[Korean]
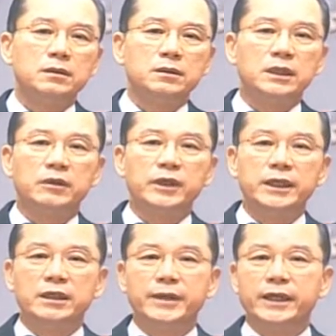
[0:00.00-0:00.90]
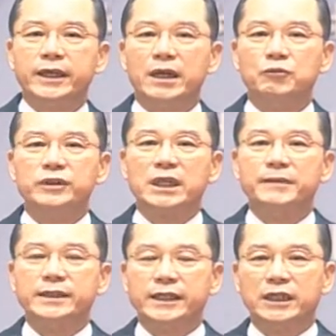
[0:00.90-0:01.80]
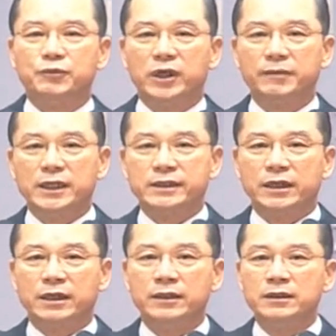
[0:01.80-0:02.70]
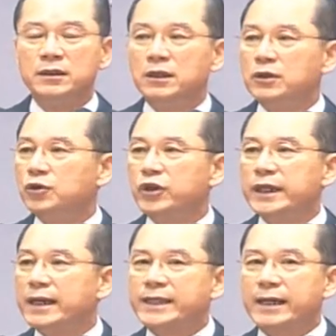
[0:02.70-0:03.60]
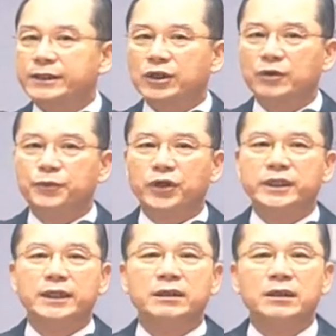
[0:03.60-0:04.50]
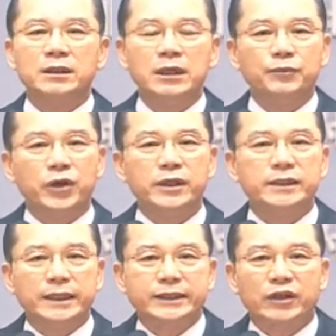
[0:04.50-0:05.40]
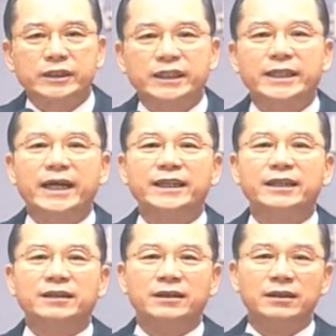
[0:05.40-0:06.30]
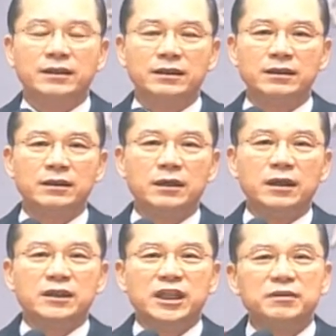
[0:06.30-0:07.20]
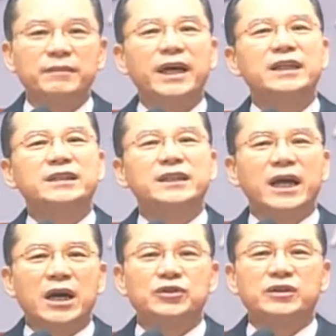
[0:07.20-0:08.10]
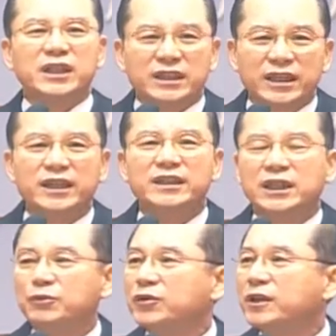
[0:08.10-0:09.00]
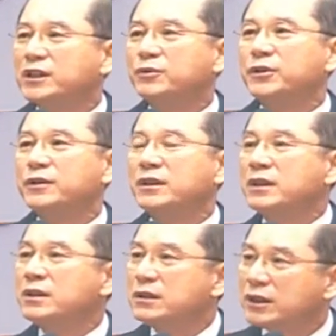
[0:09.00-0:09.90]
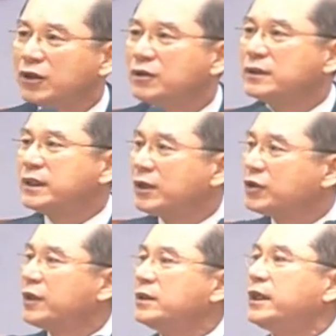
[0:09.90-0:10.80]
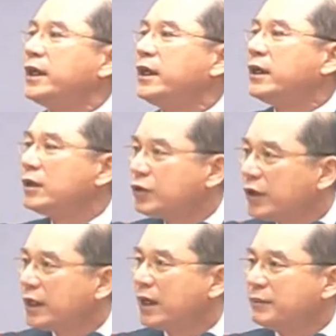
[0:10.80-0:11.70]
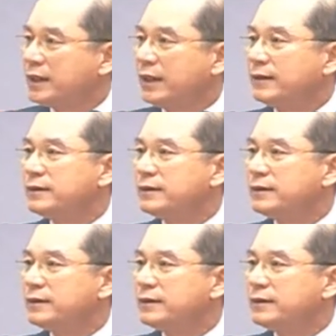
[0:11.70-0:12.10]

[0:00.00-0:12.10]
여러분은 이메일이나 문자 메시지를 보내면서 욕이나 상스러운 표현을, 표현을 절대로 쓰지 않는 정말이지 아주 극히 그 드물고 드문 어려운 청소년들이 되어야 합니다.